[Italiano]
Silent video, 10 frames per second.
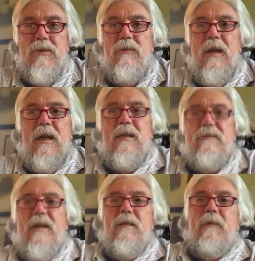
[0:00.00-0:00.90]
se voi
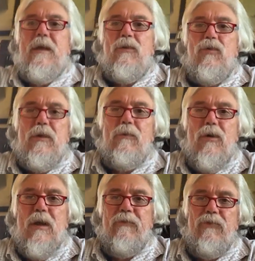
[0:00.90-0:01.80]
analizzate bene tutti i
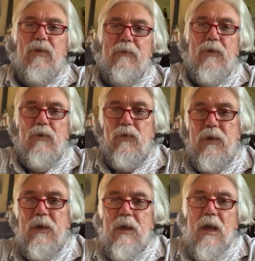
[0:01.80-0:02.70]
modi e le forme con cui
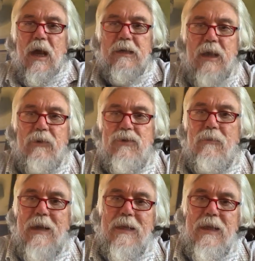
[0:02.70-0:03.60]
anche in questo
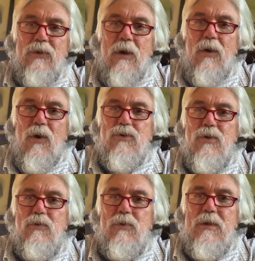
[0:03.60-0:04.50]
maledetto
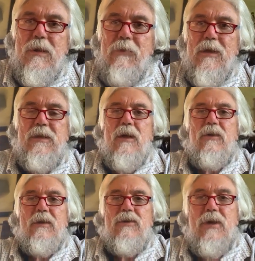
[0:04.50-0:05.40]
agosto tutti sembrano essere
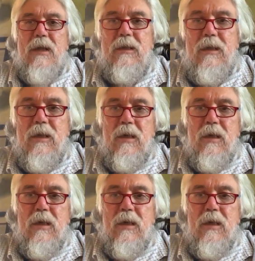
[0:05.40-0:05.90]
contagiati,